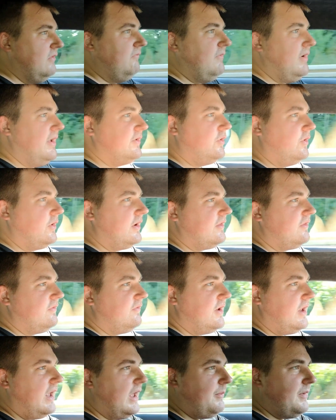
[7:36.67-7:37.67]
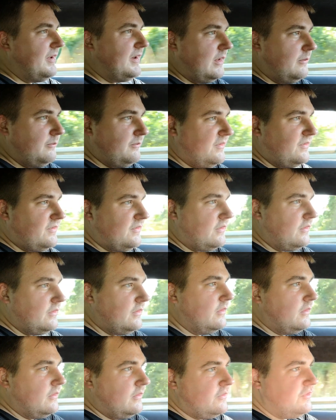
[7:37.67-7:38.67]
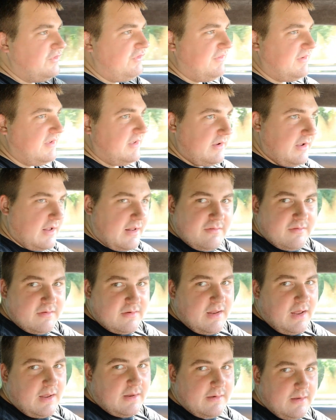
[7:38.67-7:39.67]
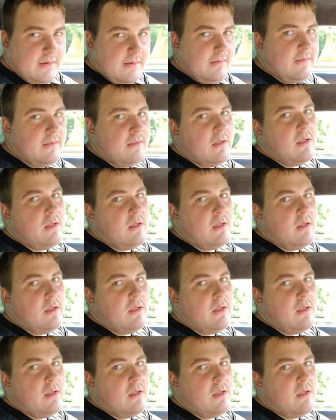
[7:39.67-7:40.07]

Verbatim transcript: war doch jetzt von der Arbeit her ein bisschen schwieriger, als ich dachte.